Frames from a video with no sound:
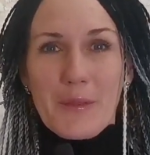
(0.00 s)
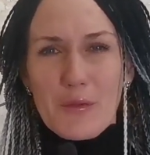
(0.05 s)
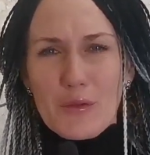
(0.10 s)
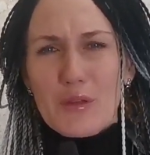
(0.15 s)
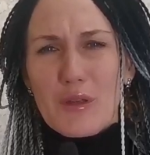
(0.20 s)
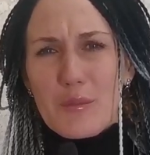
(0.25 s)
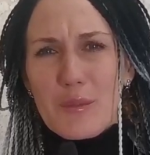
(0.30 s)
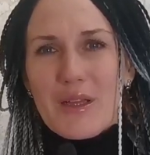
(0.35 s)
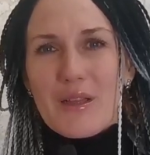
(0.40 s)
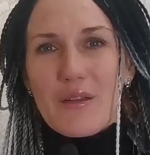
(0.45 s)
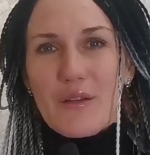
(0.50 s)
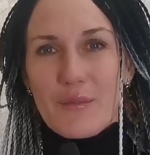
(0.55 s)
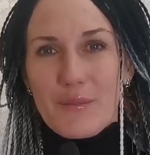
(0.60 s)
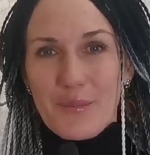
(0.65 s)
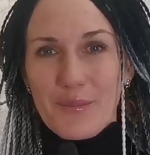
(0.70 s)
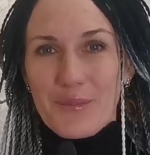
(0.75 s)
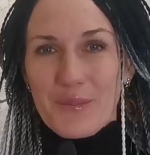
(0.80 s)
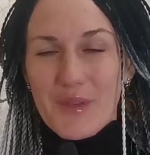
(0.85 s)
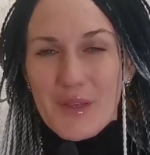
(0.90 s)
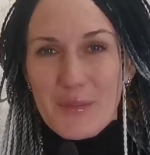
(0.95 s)
ну, нормально,
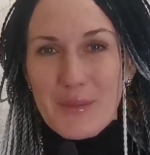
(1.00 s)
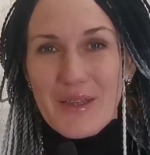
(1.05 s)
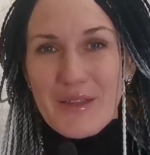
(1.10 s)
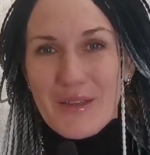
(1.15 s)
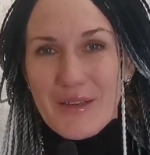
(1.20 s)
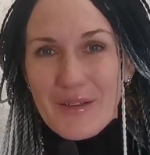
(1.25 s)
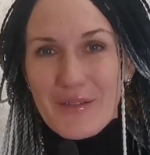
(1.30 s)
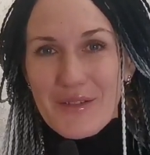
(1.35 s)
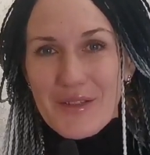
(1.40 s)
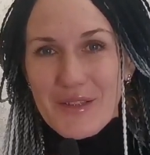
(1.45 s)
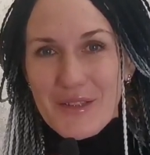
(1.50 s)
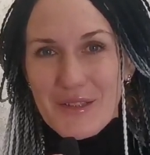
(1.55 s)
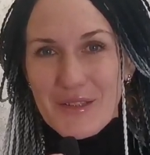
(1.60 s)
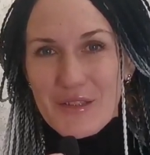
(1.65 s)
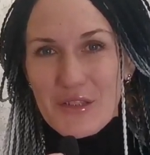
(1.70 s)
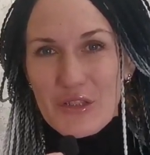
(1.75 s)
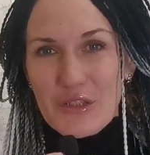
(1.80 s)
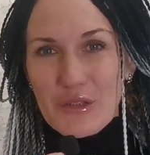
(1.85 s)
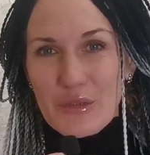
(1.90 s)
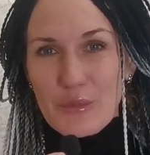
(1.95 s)
нормальная
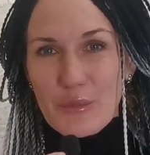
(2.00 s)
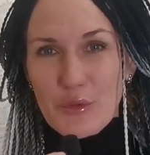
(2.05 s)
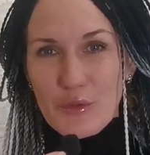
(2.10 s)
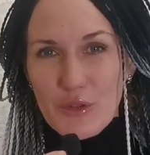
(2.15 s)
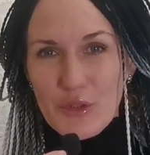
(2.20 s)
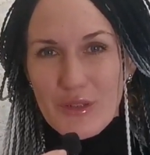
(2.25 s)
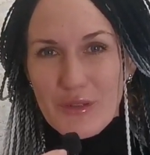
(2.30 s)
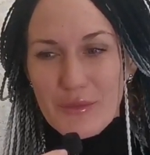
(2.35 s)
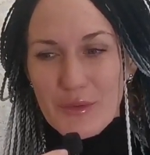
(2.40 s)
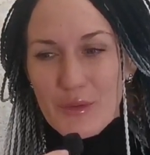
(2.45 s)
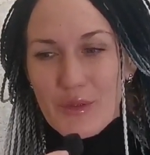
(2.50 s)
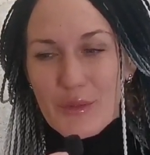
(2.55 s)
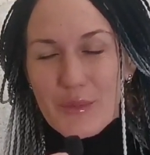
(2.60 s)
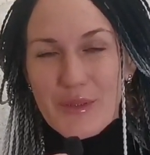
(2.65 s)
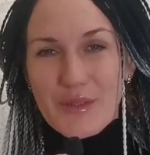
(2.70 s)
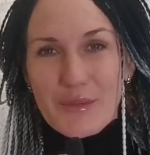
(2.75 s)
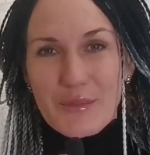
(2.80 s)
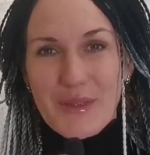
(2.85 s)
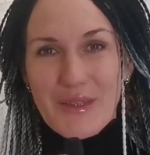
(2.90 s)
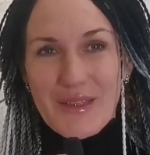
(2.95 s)
квартира, жить можно, все
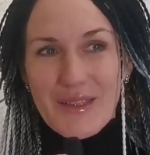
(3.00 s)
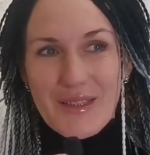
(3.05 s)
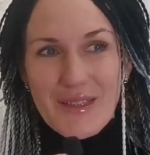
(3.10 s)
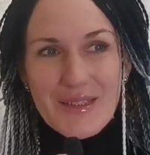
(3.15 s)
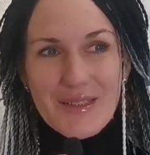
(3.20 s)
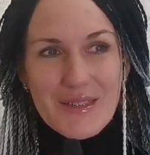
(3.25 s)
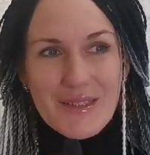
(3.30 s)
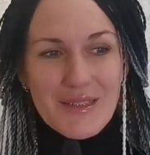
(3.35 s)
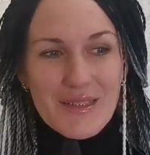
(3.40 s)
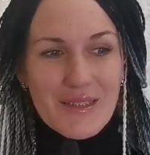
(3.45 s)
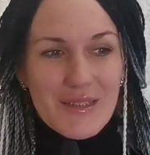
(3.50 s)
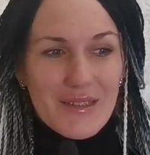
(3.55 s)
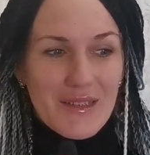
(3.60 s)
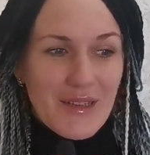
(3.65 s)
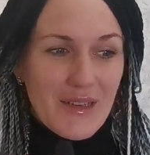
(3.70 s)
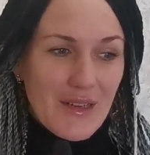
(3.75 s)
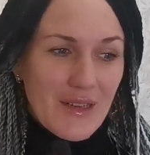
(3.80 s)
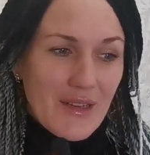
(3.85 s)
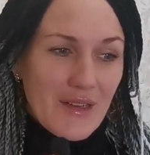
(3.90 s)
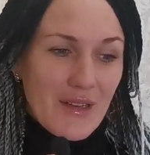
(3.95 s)
необходимое есть, и